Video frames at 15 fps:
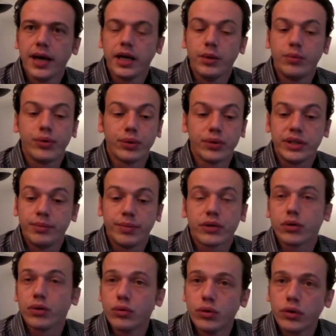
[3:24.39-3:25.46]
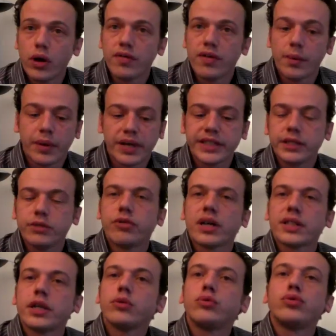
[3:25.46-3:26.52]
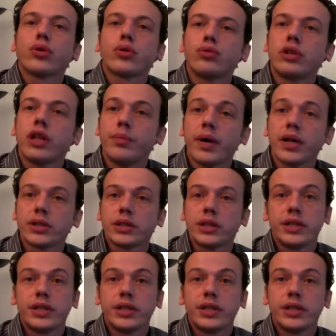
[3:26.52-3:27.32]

et puis aussi parce que Google va apprécier de voir ça sur toutes les pages,